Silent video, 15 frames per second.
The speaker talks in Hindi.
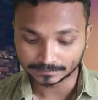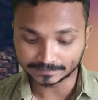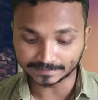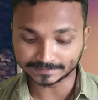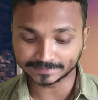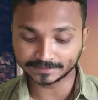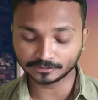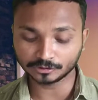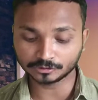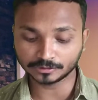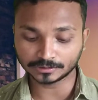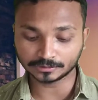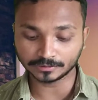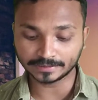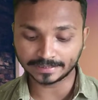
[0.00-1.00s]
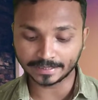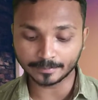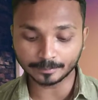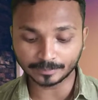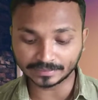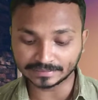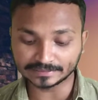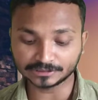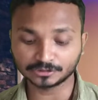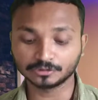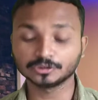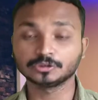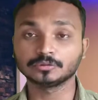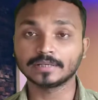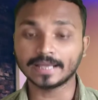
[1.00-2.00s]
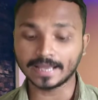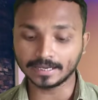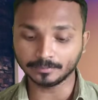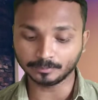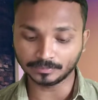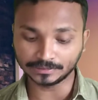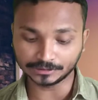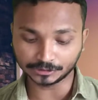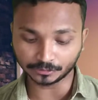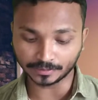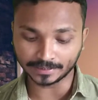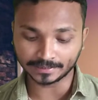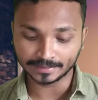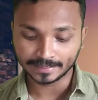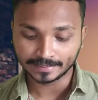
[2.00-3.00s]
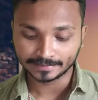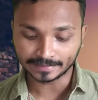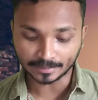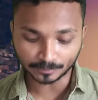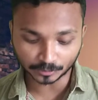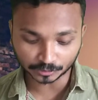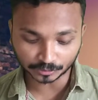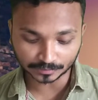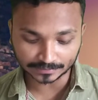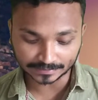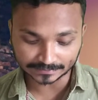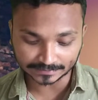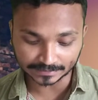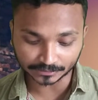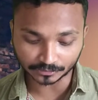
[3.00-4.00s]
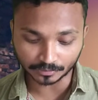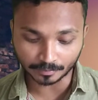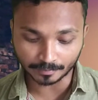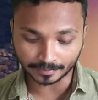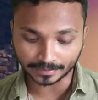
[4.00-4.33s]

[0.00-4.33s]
जैसे कि दोस्तों एक तो गेम फिनिश्ड हो चुका है एंड प्लीज वेट यहाँ पे दोस्तों देख सकते हो